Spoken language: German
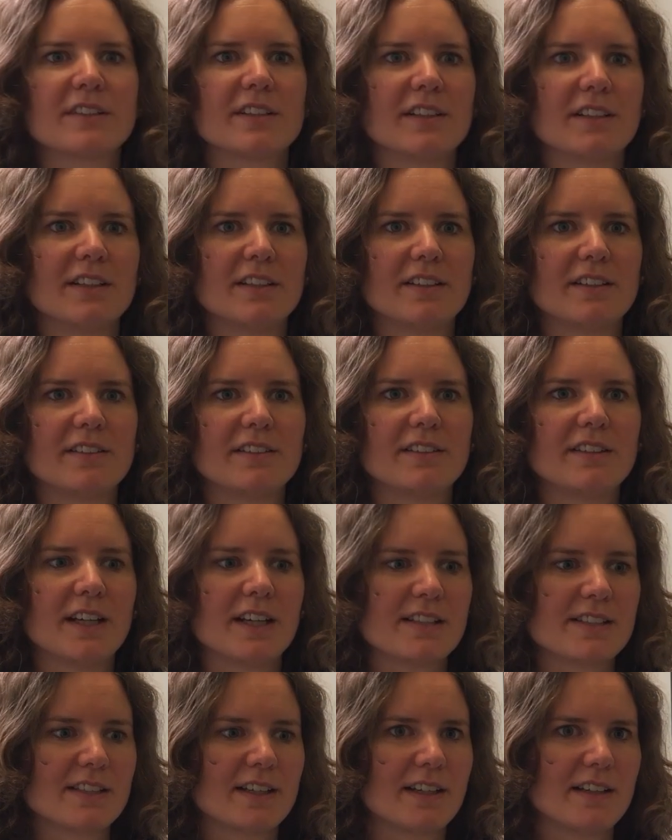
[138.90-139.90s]
äh,
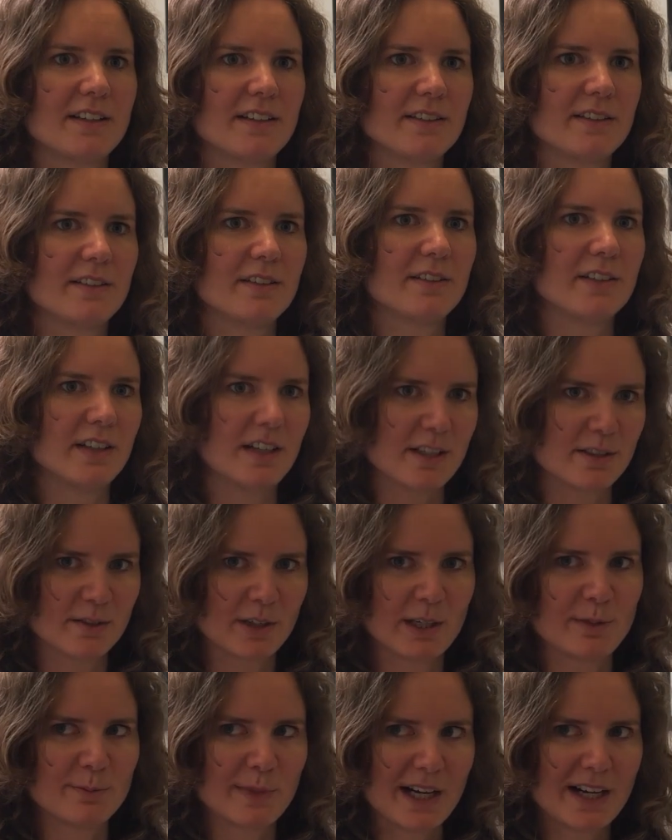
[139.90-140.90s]
da es ja also
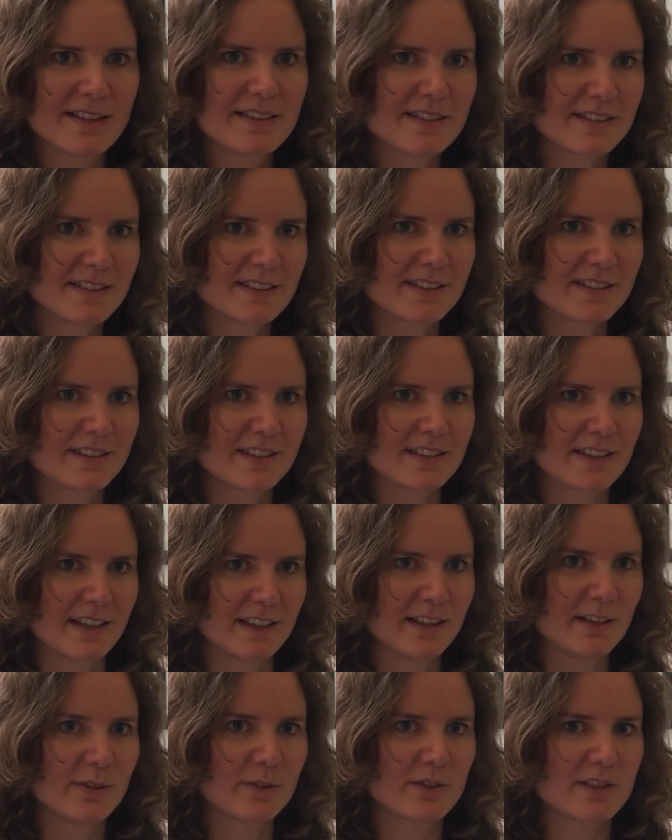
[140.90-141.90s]
ein Maß ist, diese
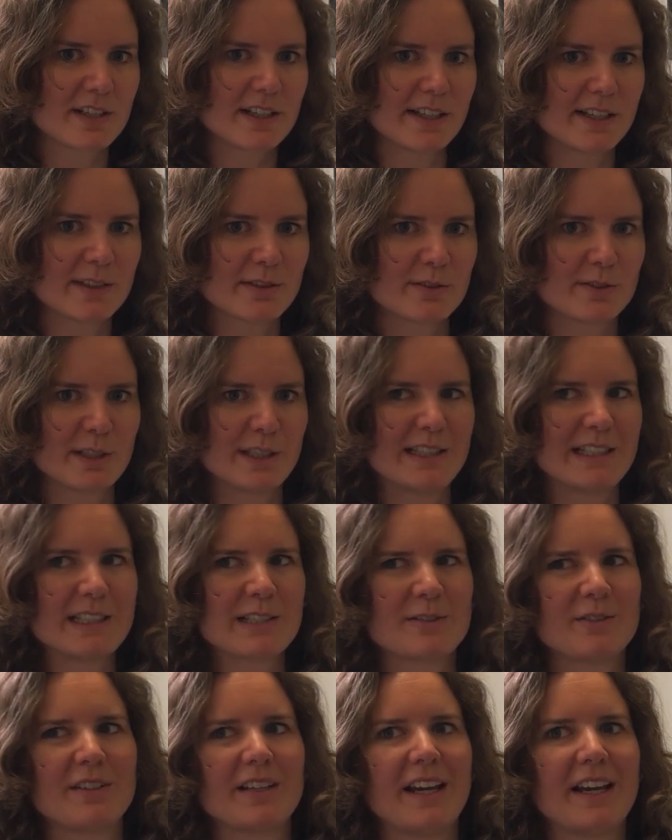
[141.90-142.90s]
Erinnerungsleistung, die nicht
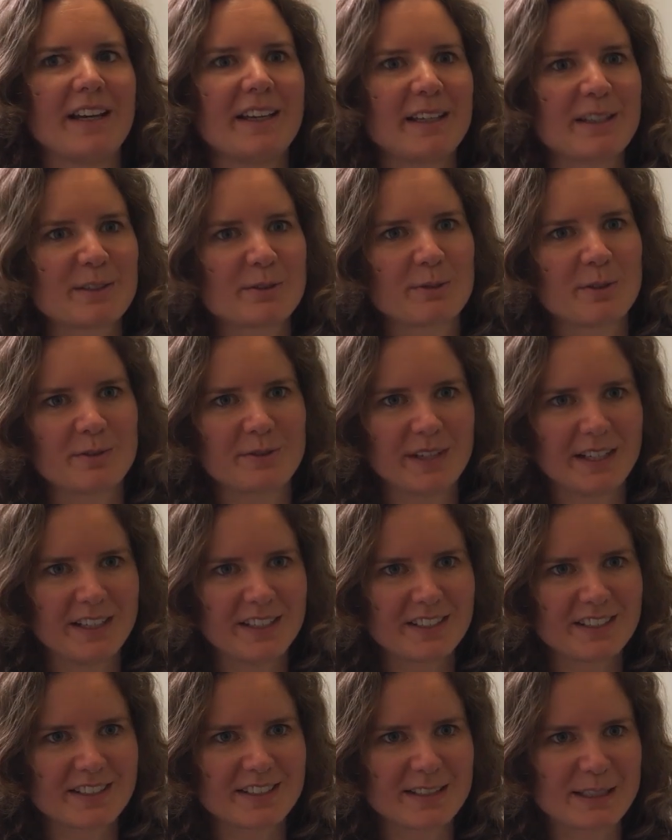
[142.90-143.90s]
so leicht zu
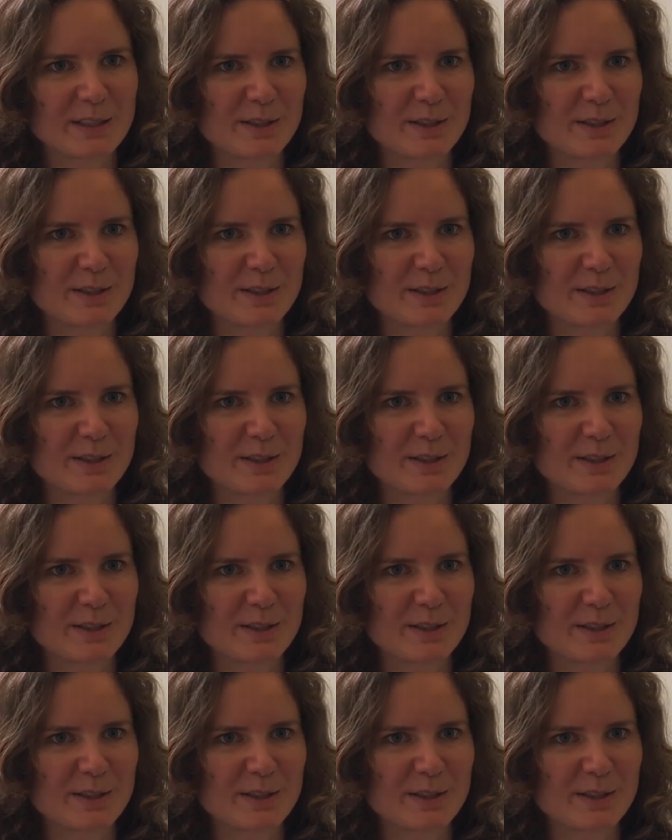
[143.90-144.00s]
verfälschen ist,